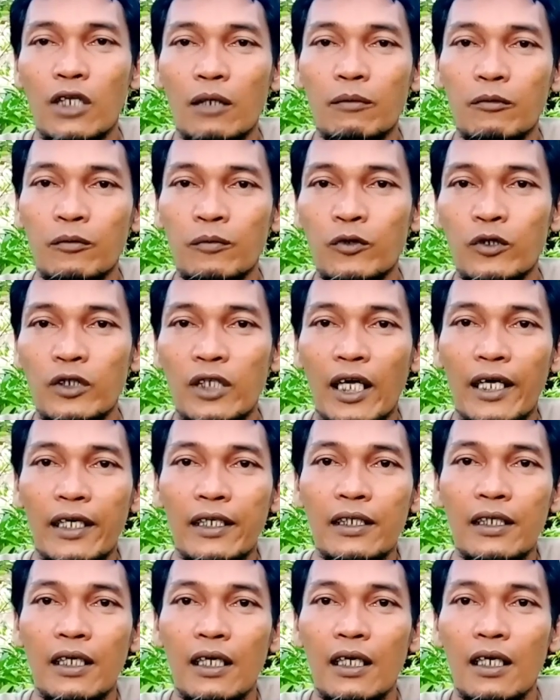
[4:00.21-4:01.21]
dan mempunyai
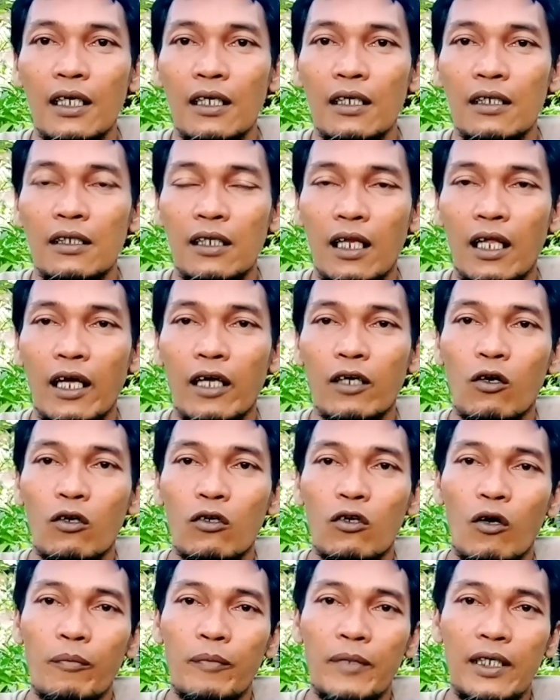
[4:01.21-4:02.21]
nilai
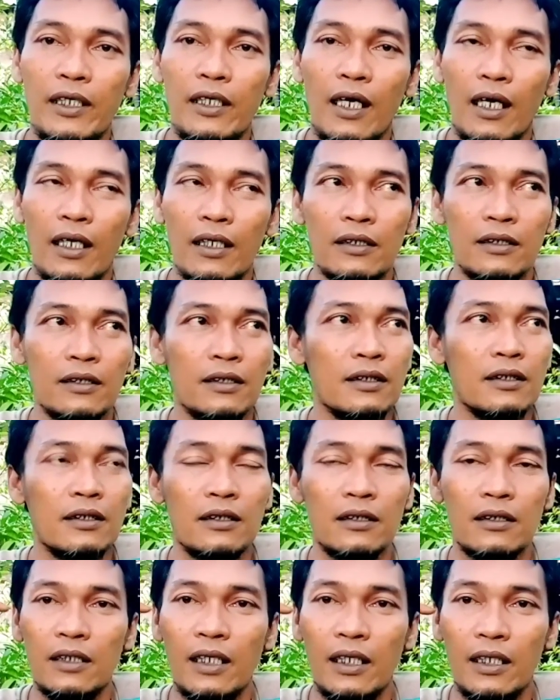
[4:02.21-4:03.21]
ekonomi yang
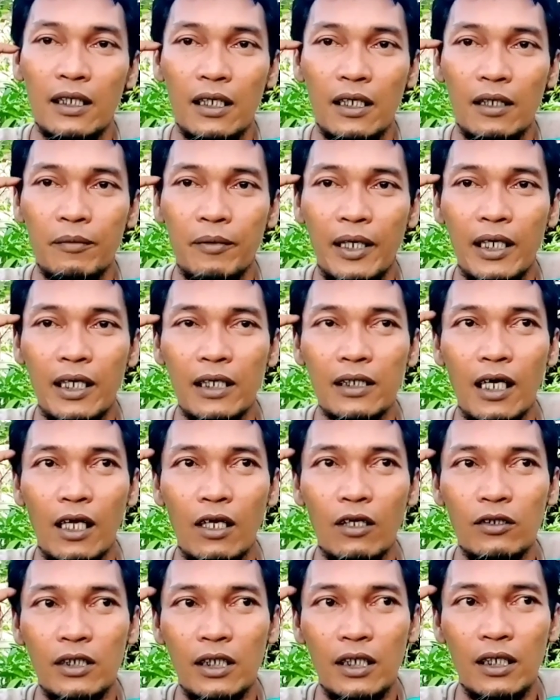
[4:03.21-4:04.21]
tinggi bayangkan
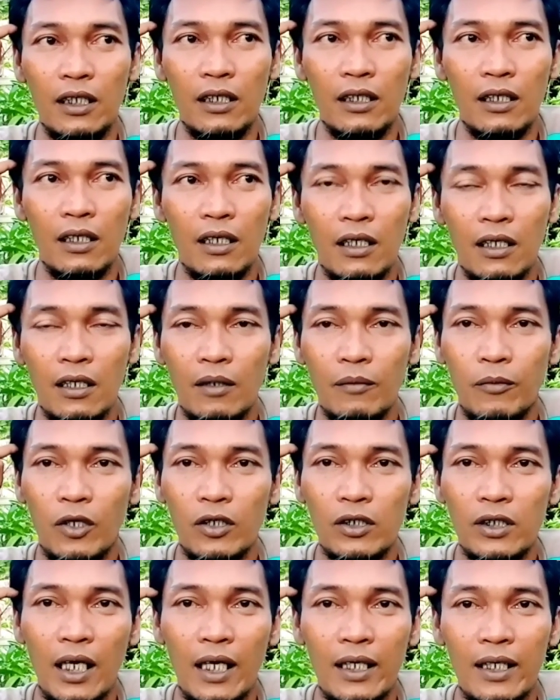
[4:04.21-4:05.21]
kalau di
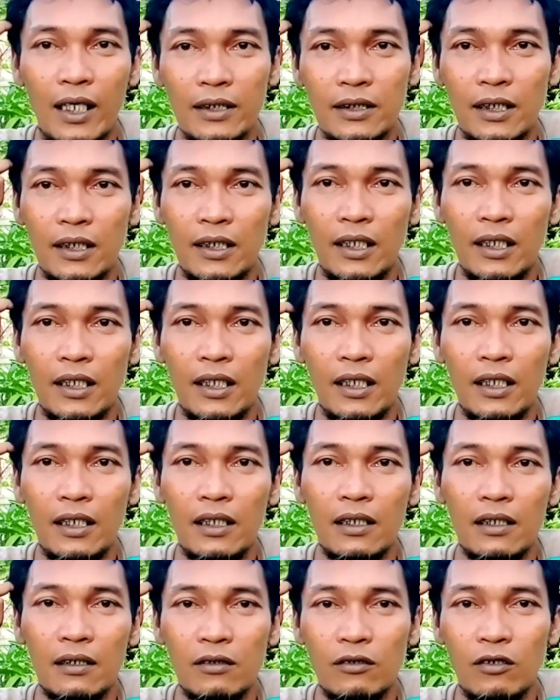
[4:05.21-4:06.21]
Pontianak
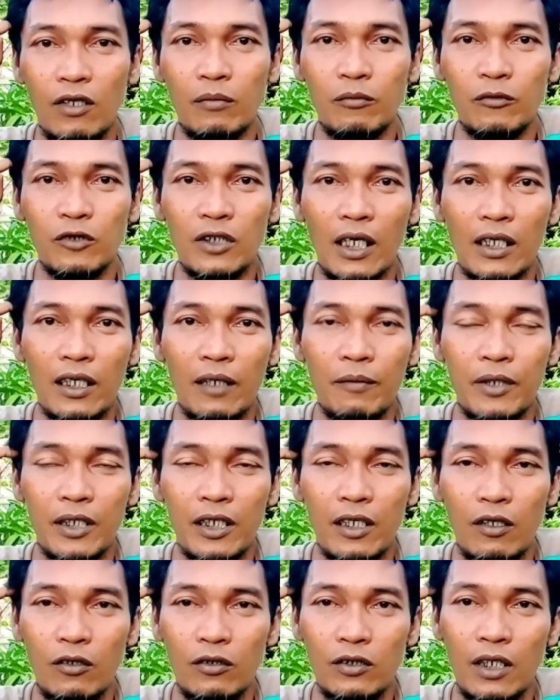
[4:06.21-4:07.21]
sendiri durian musangking per
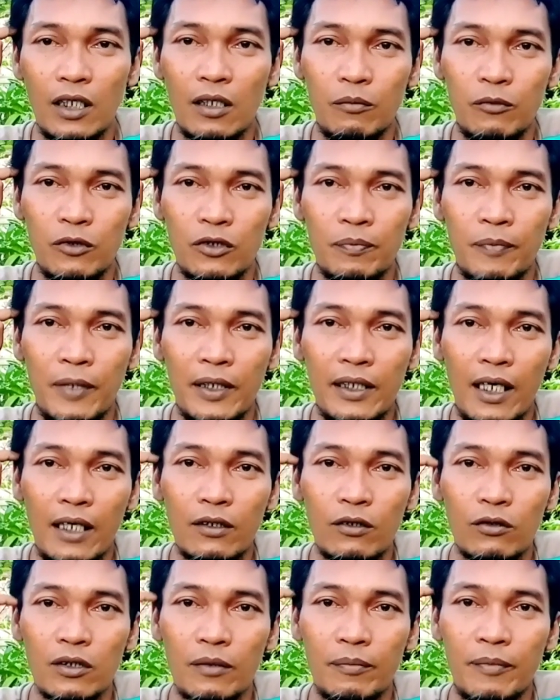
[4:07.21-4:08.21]
kilonya tembus
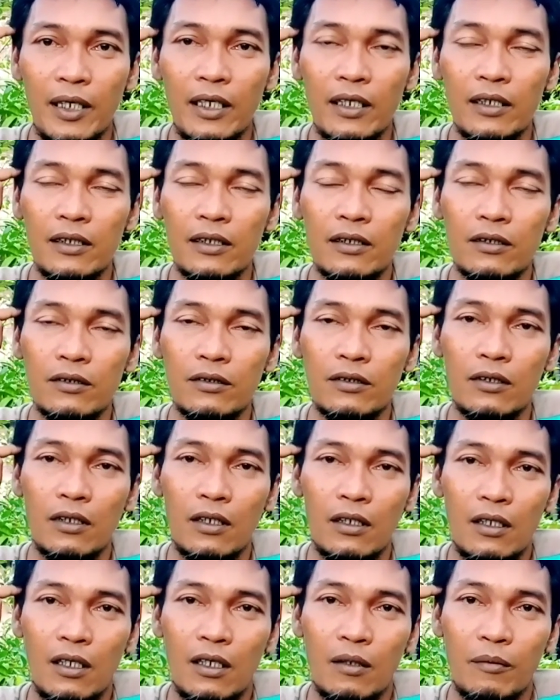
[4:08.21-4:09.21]
400 kemarin itu
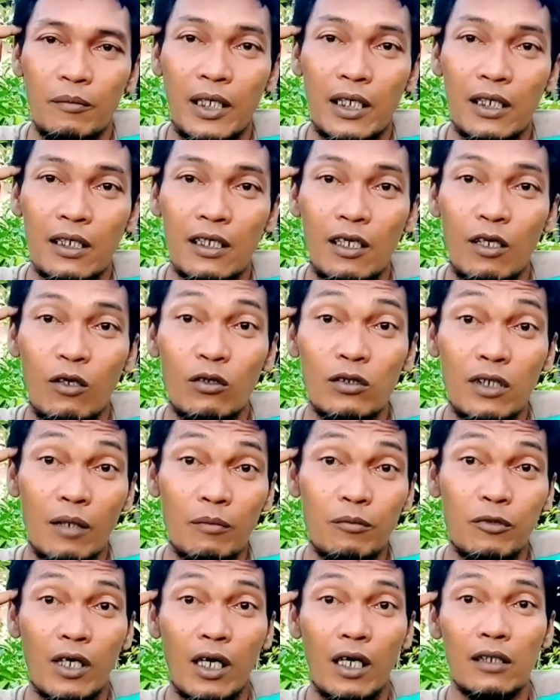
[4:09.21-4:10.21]
per kilonya
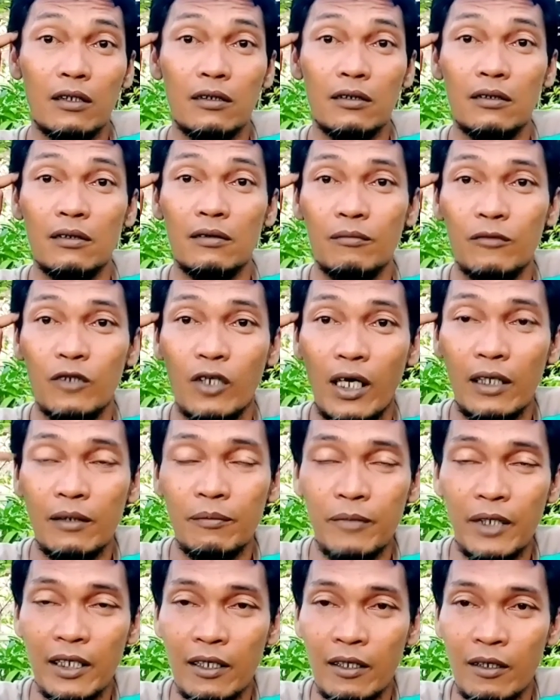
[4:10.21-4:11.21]
bukan bukan
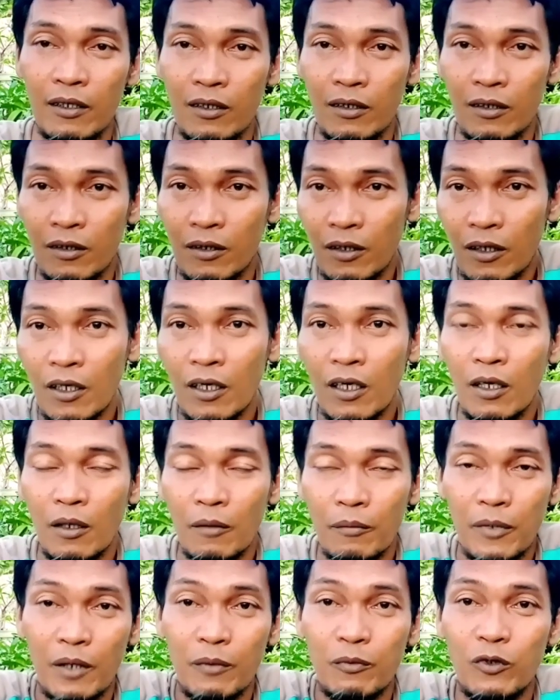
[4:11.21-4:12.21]
per
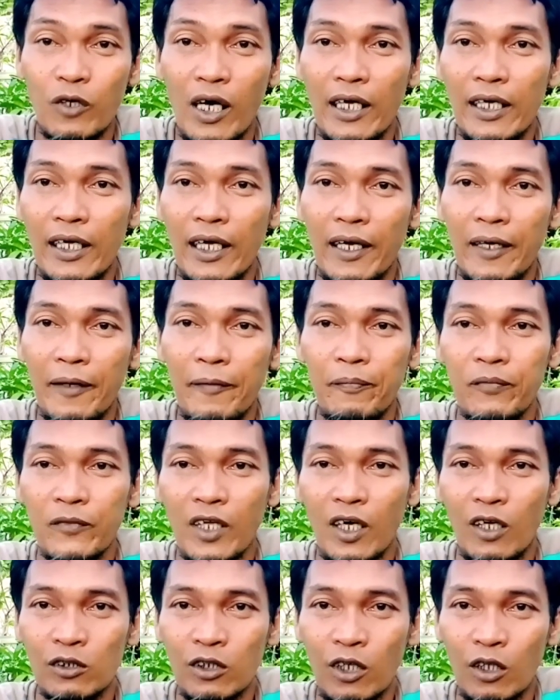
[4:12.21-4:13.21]
per buah ya
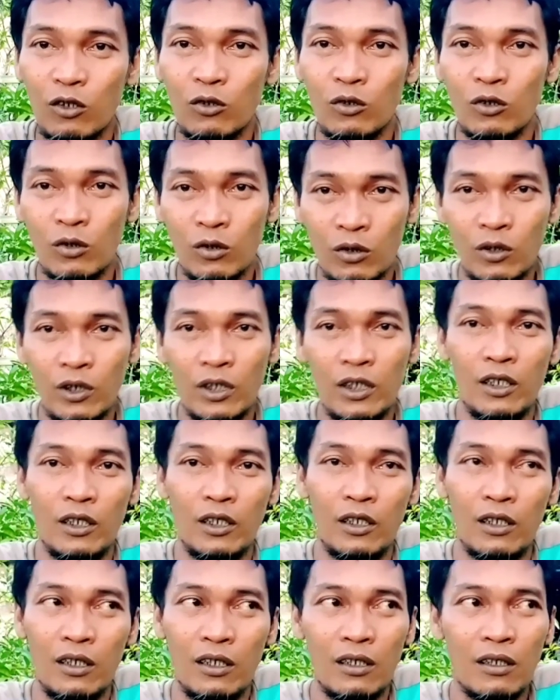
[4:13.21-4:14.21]
kalau satu
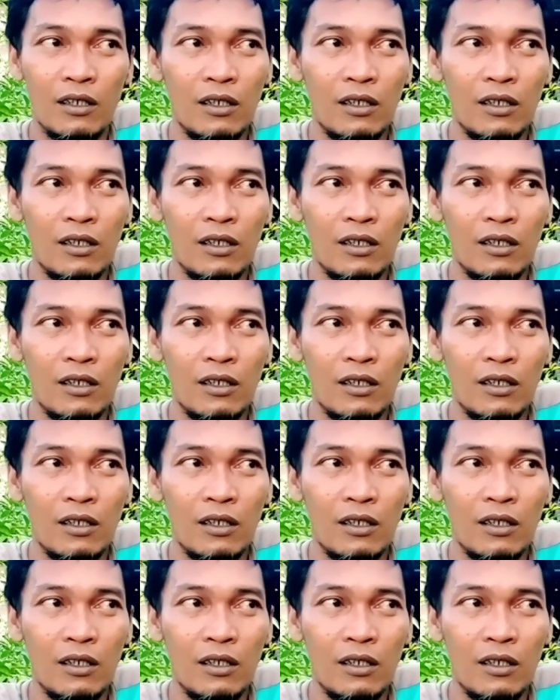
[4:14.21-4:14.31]
ini